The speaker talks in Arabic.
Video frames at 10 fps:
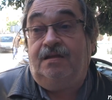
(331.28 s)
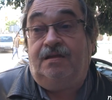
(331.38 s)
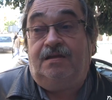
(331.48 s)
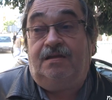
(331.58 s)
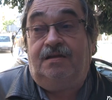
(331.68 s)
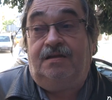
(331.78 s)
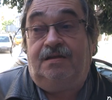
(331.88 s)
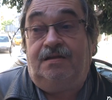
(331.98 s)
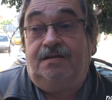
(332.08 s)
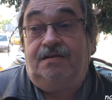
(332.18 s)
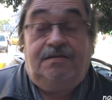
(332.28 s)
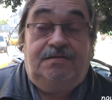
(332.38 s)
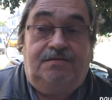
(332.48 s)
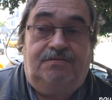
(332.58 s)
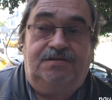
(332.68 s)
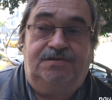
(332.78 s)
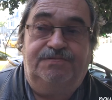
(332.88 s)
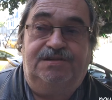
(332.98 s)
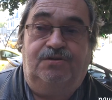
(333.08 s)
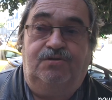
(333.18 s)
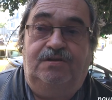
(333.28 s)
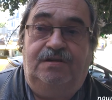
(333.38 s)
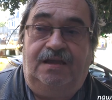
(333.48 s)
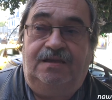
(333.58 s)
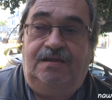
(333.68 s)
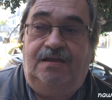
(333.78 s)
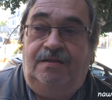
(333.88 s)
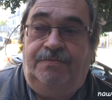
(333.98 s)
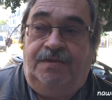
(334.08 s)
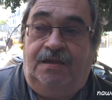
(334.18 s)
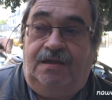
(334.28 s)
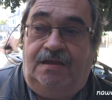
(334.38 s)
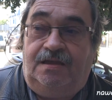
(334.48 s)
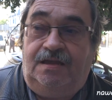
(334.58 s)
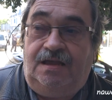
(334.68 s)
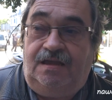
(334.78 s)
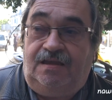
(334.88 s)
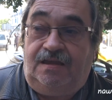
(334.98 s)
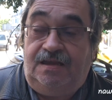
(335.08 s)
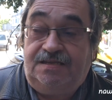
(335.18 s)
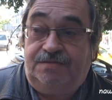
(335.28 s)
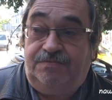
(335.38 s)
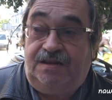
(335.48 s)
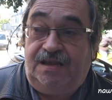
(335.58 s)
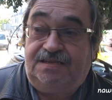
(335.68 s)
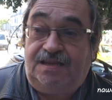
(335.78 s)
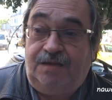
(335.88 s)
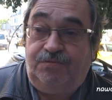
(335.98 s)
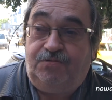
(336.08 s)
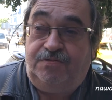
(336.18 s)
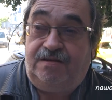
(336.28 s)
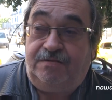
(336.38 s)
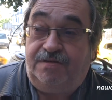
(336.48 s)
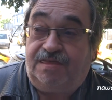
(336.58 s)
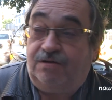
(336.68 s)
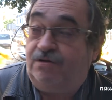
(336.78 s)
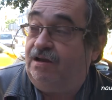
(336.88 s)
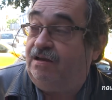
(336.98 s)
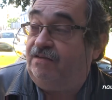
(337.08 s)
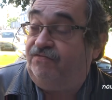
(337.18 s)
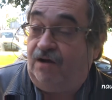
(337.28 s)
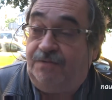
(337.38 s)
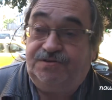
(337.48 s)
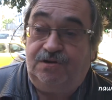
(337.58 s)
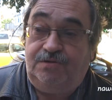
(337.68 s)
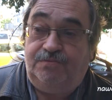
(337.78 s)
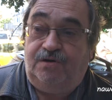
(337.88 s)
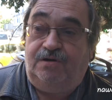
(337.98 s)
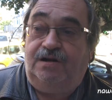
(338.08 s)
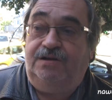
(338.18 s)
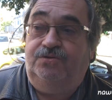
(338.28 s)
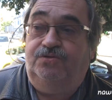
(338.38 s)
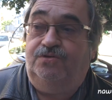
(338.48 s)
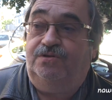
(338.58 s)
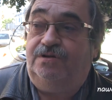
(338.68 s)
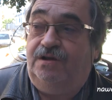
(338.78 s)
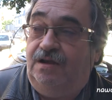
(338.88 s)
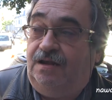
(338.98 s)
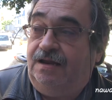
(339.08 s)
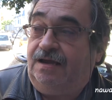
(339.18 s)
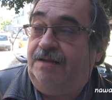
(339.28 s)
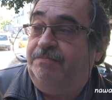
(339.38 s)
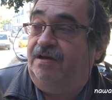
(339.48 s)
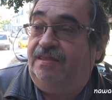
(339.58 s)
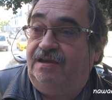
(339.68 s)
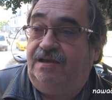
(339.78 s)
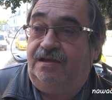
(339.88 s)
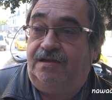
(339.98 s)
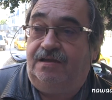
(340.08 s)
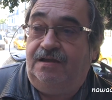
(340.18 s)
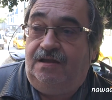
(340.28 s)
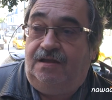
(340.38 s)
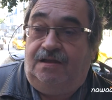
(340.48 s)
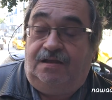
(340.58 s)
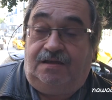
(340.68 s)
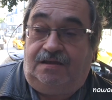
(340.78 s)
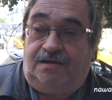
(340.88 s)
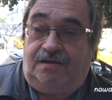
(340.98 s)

أه كيش باش نقول يعني يلزم الناس اللي يمنوا بالثوره يفو ابسوليمون انه القلم هذايا آه،